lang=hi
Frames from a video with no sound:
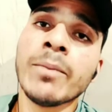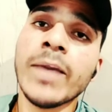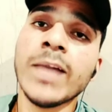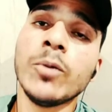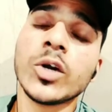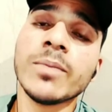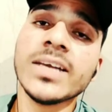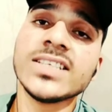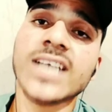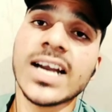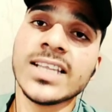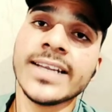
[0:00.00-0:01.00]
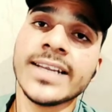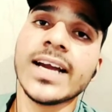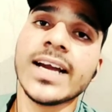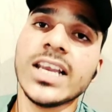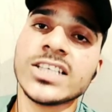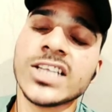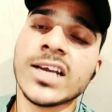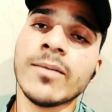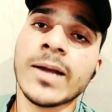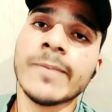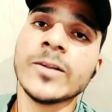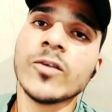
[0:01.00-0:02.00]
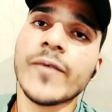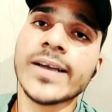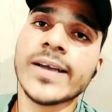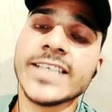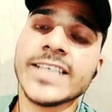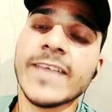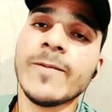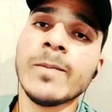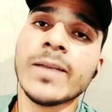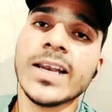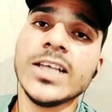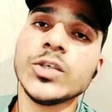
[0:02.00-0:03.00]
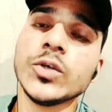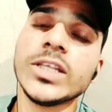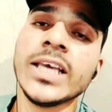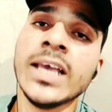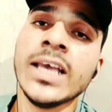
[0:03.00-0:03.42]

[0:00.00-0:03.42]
बेल बॉटम के चार दिन के कलेक्शन के बारे में तो फ्रेंड्स ये फिल्म रिलीज़ हुई थी